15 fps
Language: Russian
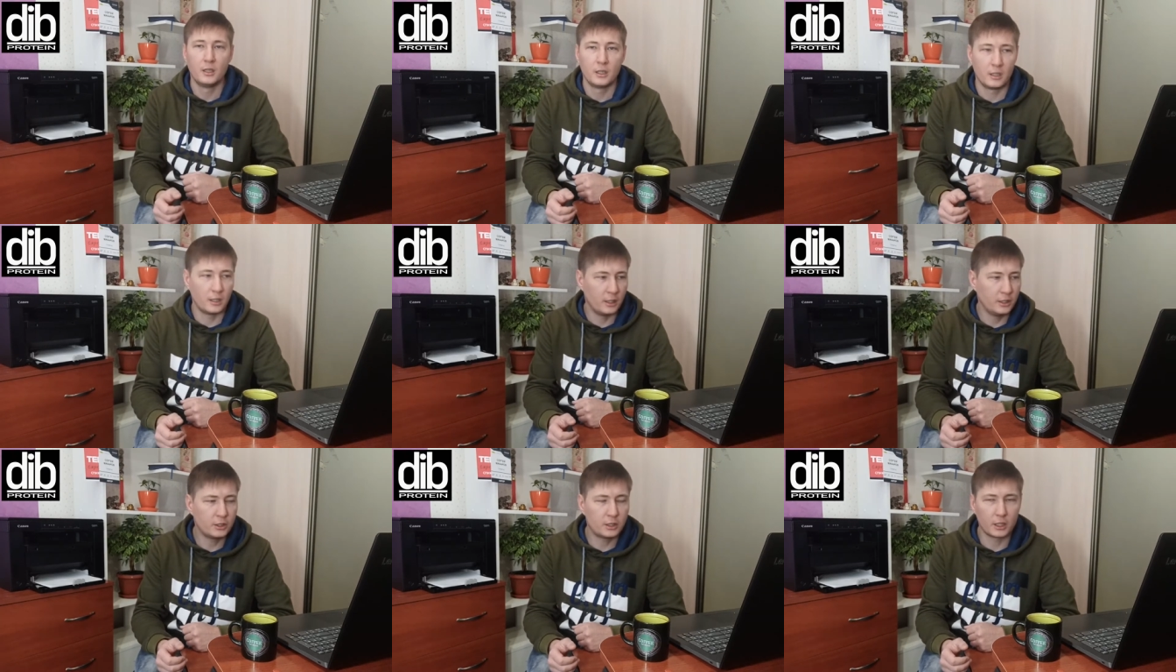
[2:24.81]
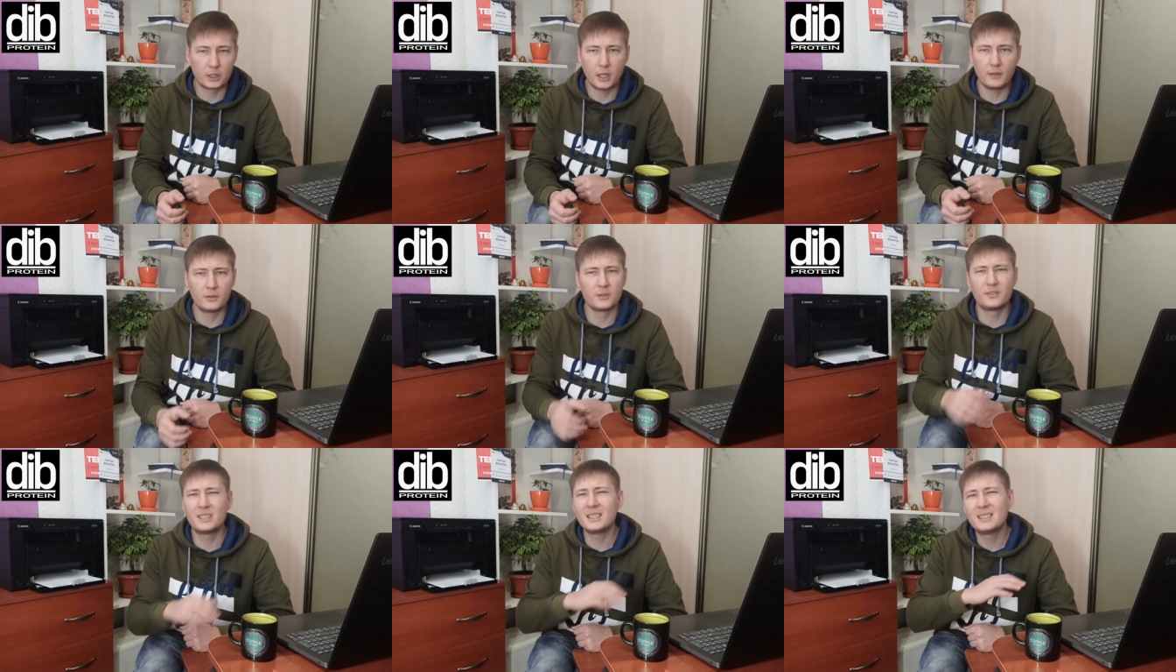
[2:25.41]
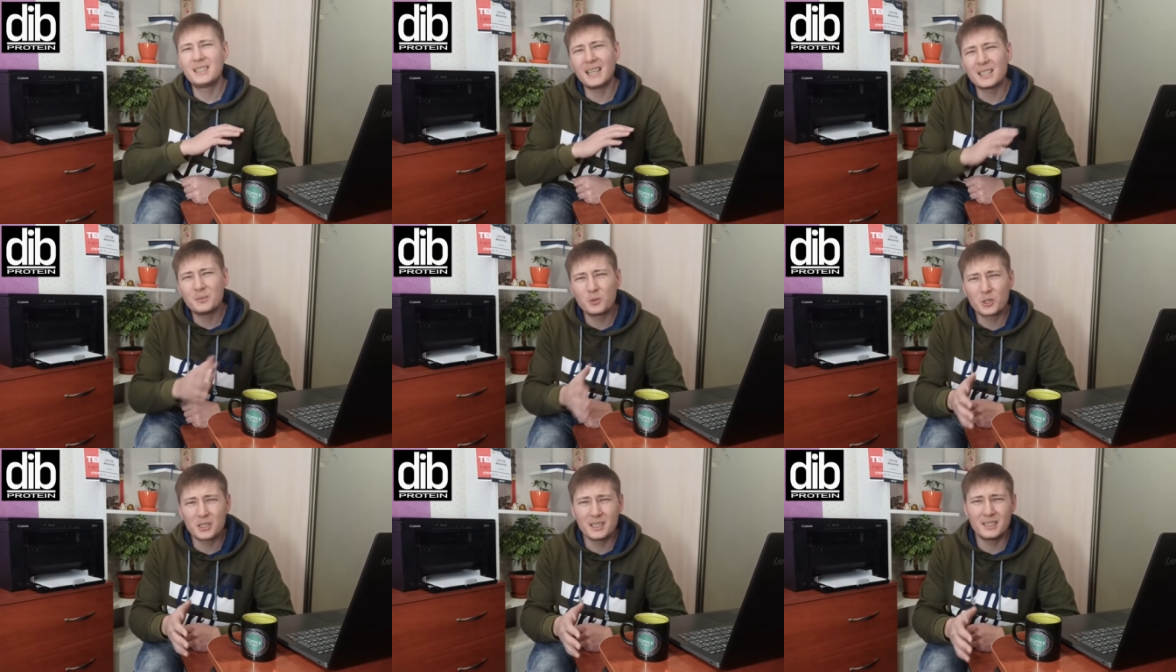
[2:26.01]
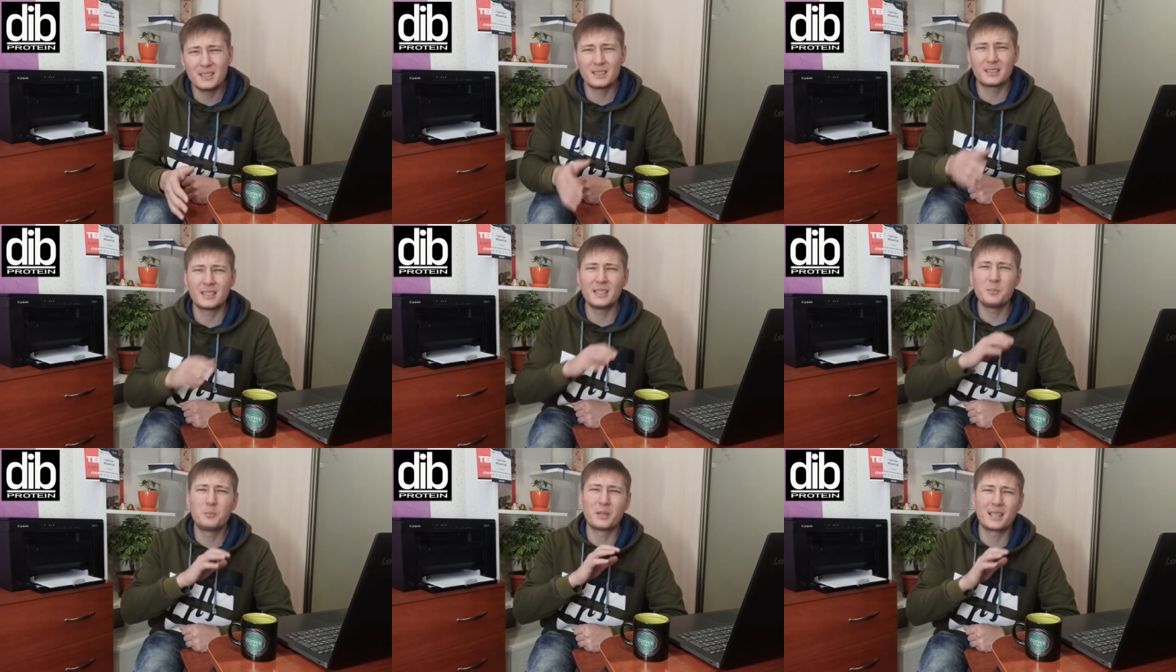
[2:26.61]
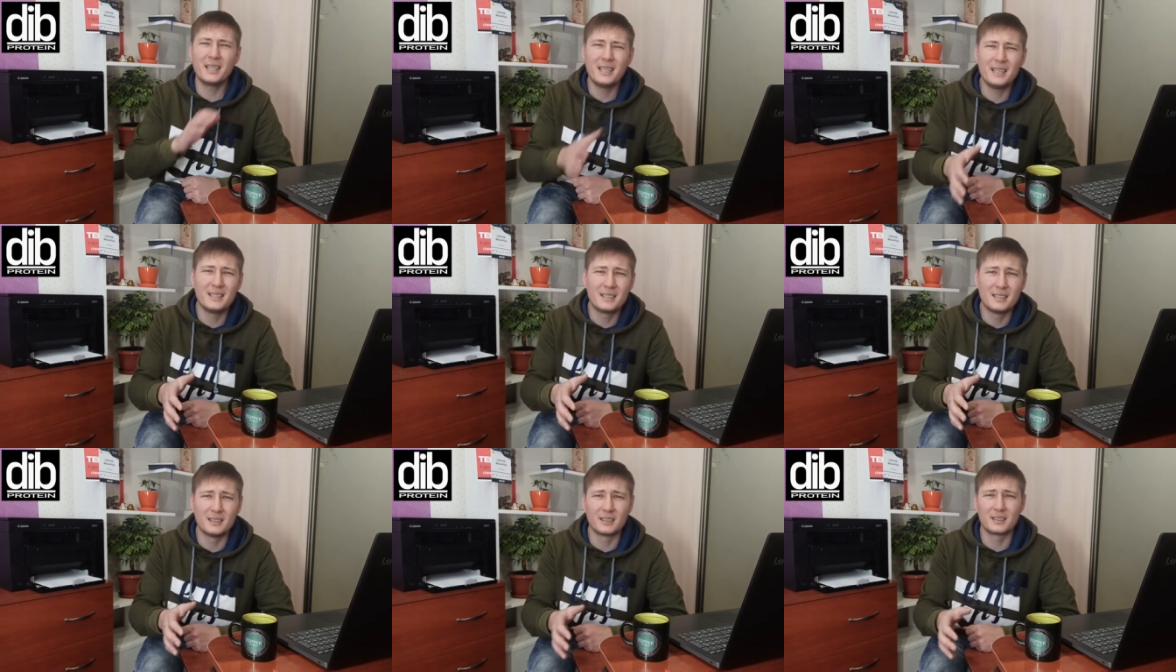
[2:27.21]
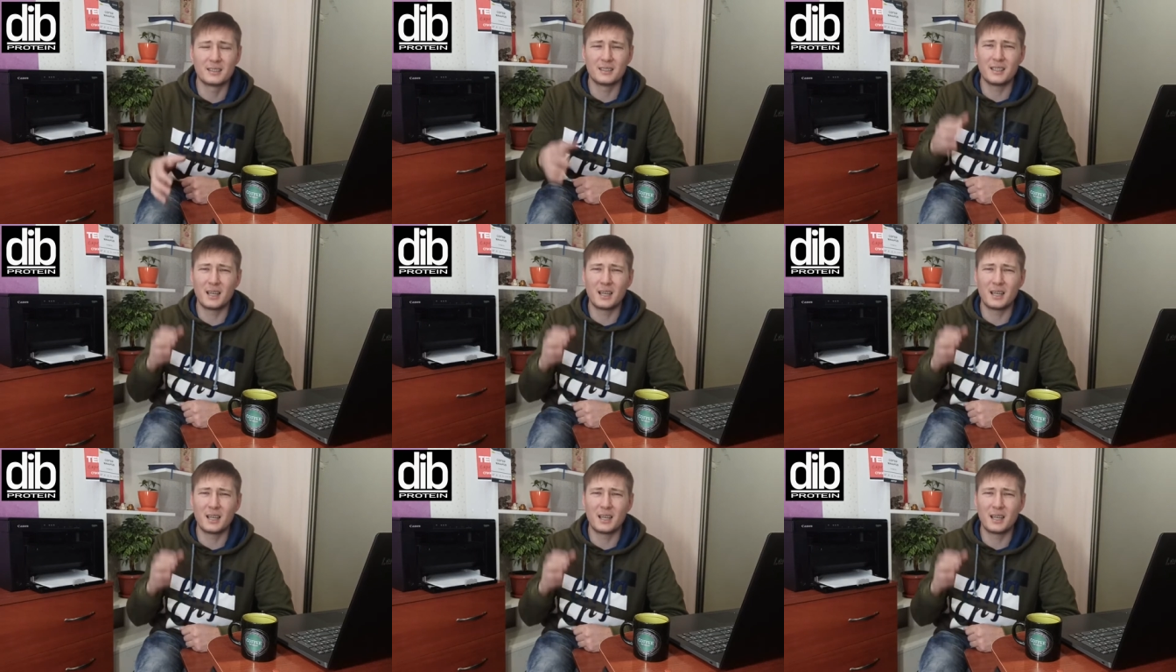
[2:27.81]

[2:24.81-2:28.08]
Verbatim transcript: э, и тогда вы всегда сможете сделать ребрендинг,